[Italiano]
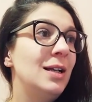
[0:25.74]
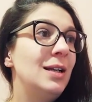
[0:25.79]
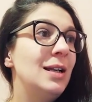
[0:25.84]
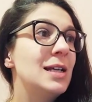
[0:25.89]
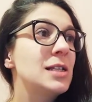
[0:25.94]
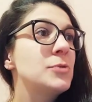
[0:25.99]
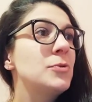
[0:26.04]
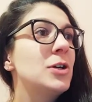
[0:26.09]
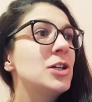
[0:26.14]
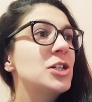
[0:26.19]

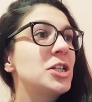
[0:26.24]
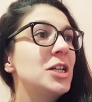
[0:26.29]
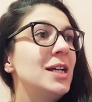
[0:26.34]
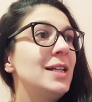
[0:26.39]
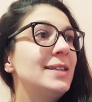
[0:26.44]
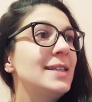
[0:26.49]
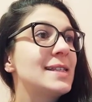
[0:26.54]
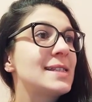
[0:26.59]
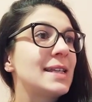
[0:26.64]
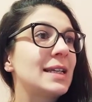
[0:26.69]
la sua
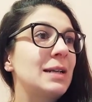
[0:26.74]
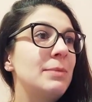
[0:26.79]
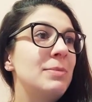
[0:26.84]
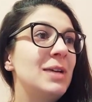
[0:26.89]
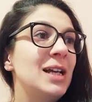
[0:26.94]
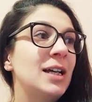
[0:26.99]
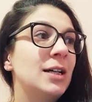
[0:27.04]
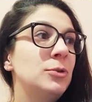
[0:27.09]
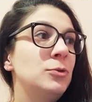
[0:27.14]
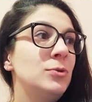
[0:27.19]
scelta
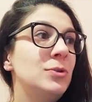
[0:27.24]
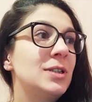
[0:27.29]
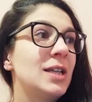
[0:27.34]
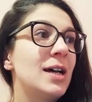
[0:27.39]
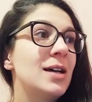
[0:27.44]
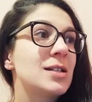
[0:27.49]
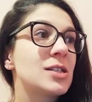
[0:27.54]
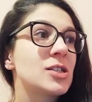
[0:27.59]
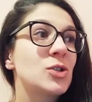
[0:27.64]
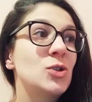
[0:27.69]
sarebbe
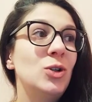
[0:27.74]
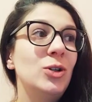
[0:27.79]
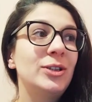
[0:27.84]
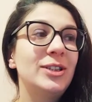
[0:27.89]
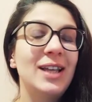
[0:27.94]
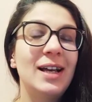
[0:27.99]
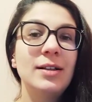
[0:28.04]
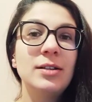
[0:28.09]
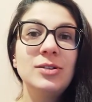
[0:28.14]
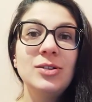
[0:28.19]
caduta
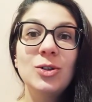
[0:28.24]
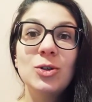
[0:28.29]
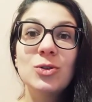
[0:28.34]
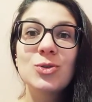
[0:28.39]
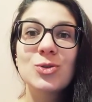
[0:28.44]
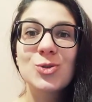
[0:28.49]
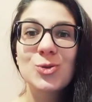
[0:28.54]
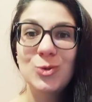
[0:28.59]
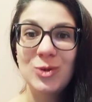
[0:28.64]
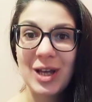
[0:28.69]
soltanto
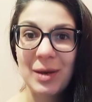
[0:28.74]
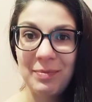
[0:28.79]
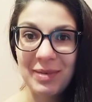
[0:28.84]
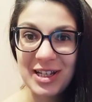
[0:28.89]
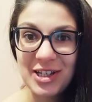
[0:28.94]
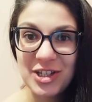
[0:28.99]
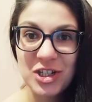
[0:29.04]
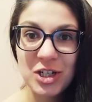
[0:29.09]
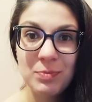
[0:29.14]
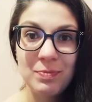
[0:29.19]
su una
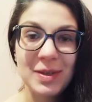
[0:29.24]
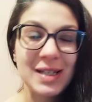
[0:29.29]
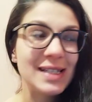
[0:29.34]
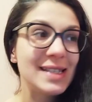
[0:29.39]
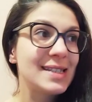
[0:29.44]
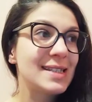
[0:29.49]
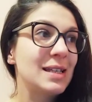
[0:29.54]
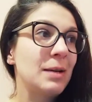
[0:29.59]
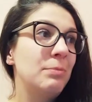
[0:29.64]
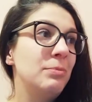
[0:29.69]

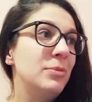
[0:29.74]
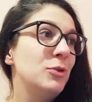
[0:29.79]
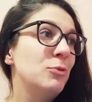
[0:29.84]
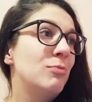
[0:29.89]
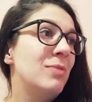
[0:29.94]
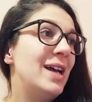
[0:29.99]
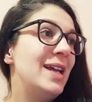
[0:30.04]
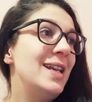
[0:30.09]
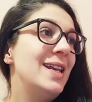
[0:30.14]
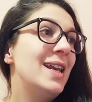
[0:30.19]
principessa più
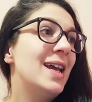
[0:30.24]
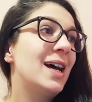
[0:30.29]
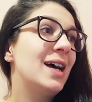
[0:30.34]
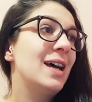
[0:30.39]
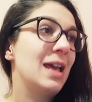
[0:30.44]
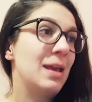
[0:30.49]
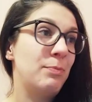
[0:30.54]
bella